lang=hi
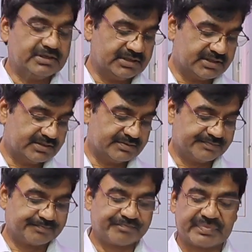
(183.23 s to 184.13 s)

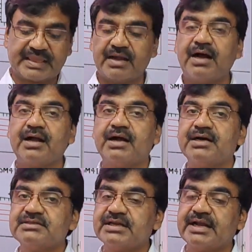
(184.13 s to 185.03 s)
ये कहाँ
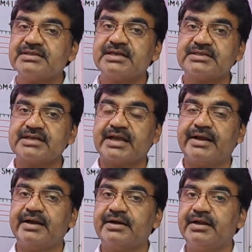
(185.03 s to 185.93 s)
कहाँ से कैसे कैसे
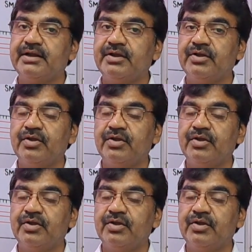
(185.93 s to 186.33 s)
कनेक्ट है